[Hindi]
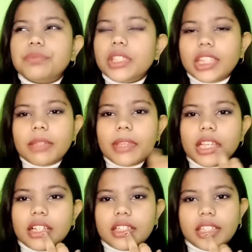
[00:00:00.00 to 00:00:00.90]
किसी भी
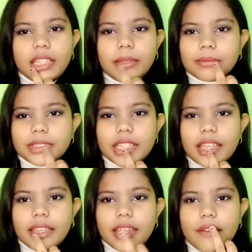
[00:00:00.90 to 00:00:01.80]
क्रीम से
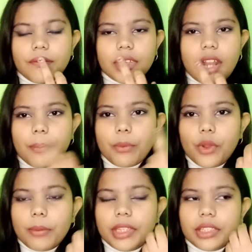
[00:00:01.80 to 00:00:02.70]
या फिर आप
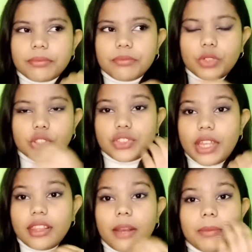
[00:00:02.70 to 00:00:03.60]
कोई भी
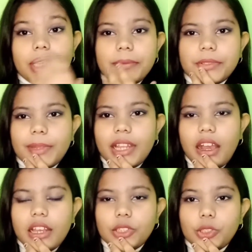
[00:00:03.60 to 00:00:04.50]
मॉइस्चराइज़र अपने लिप्स पे
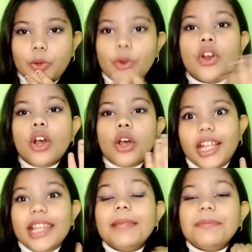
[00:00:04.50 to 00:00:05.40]
लगा लेते हो
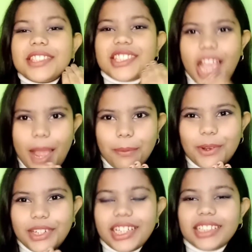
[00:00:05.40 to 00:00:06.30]
तो लिप्स चैप
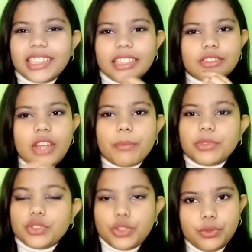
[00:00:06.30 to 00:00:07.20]
होने लगते हैं सो आप
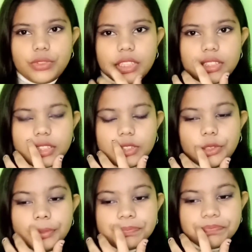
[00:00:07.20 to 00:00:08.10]
उसको यूज़ कर सकते
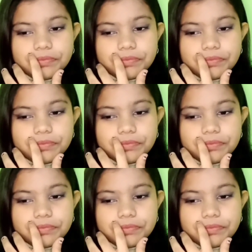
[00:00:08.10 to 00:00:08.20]
हो